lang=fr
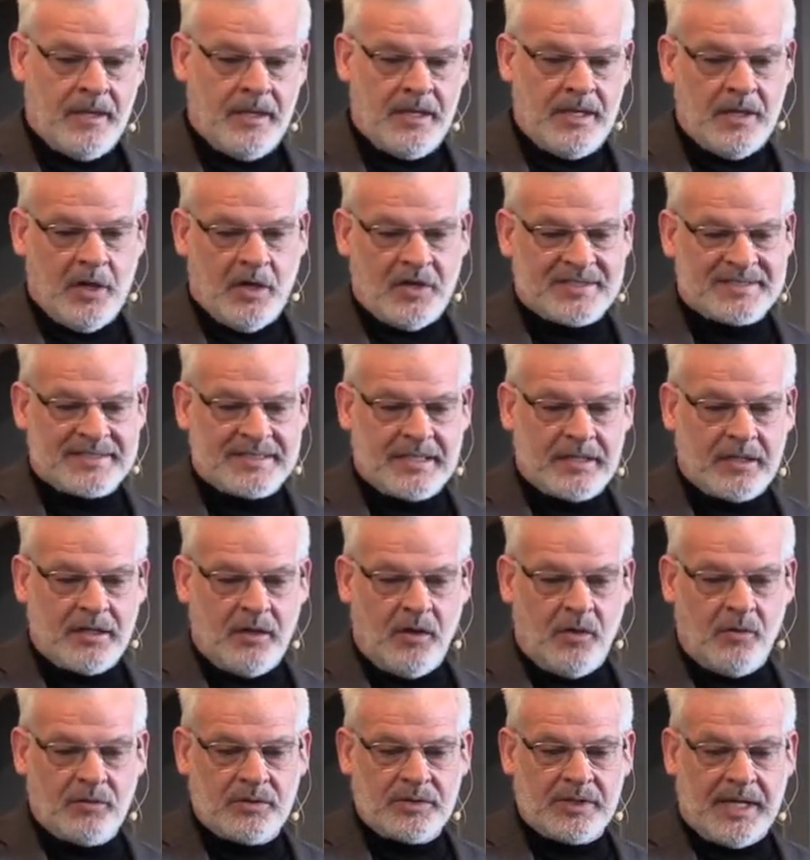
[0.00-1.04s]
et un
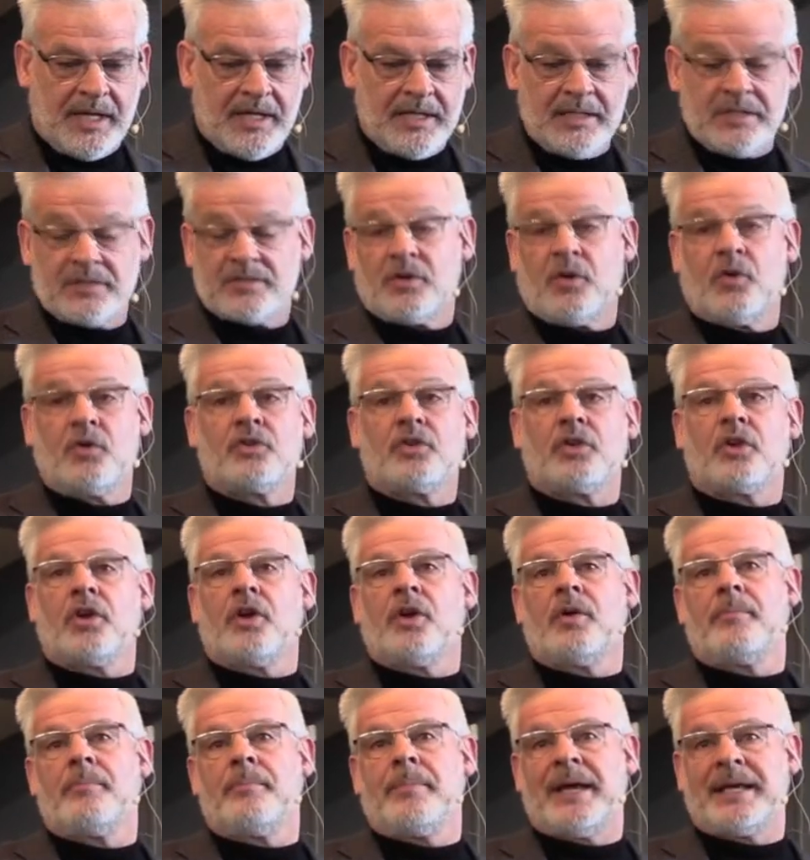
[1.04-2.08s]
cyclone dans les
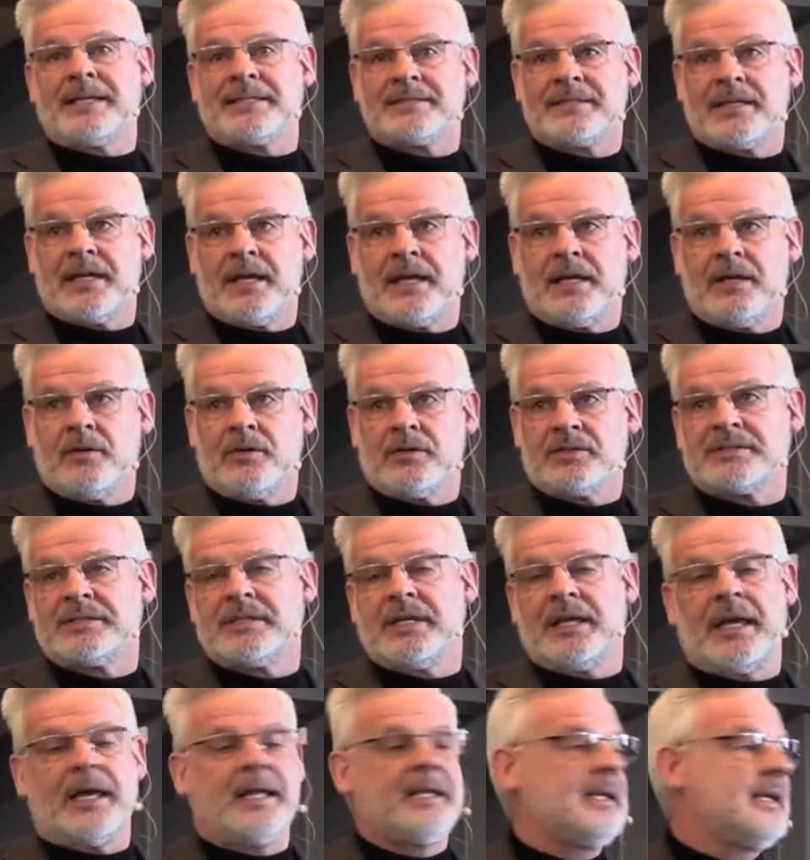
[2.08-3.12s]
autres bassins
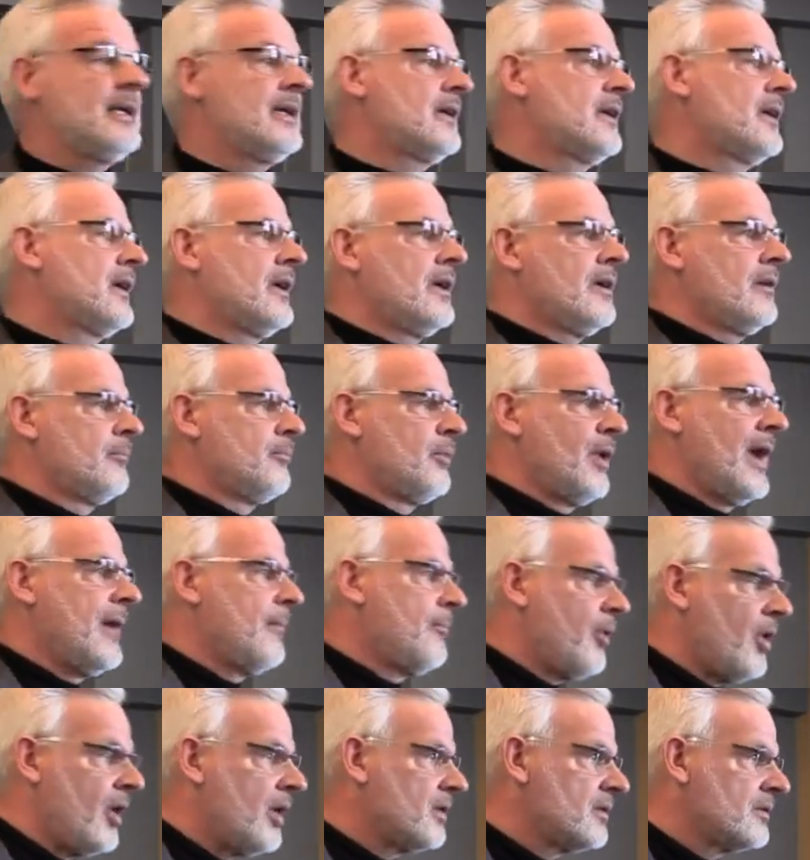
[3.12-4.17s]
océaniques. Et peu
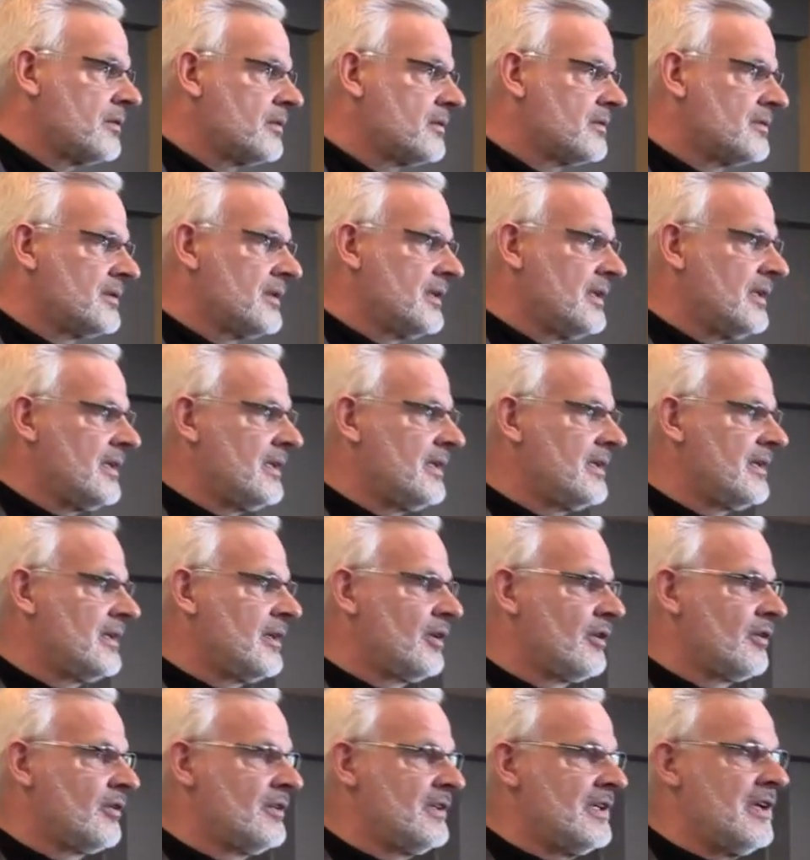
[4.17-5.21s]
importe, c'est
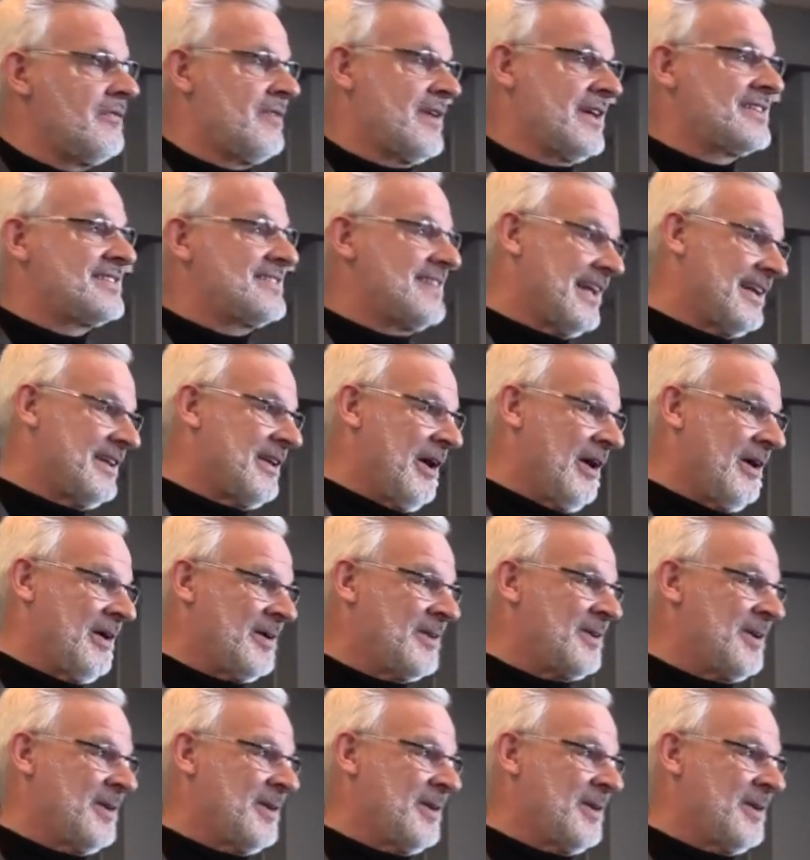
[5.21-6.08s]
dévastateur